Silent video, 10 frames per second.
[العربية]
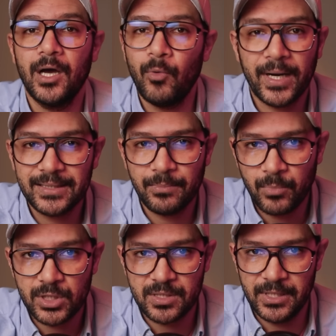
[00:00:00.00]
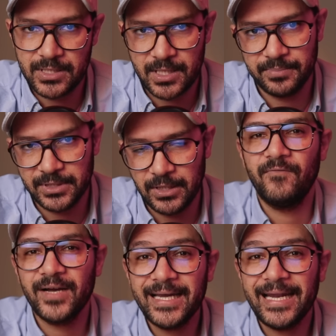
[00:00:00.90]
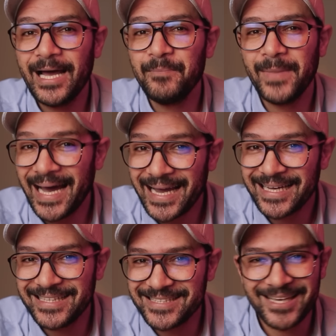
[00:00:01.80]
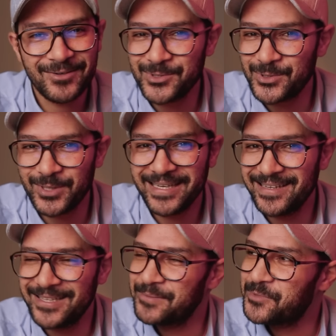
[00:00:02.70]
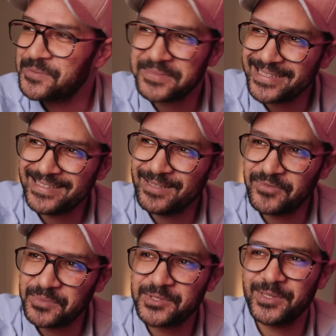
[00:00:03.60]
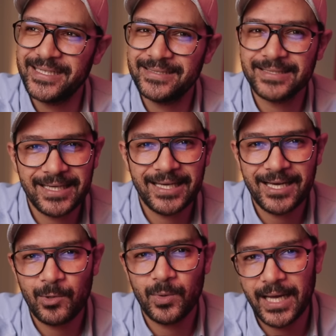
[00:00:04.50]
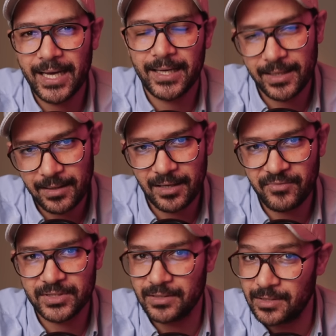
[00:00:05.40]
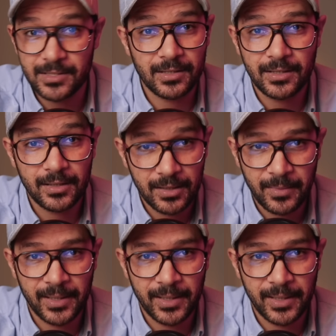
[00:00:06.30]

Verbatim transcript: هو كتب معظم السكريبت ده فكان اهم حاجه نساله السؤال المهم جدا في بيسوهات ايه اول حاجه لفتت نظرك يا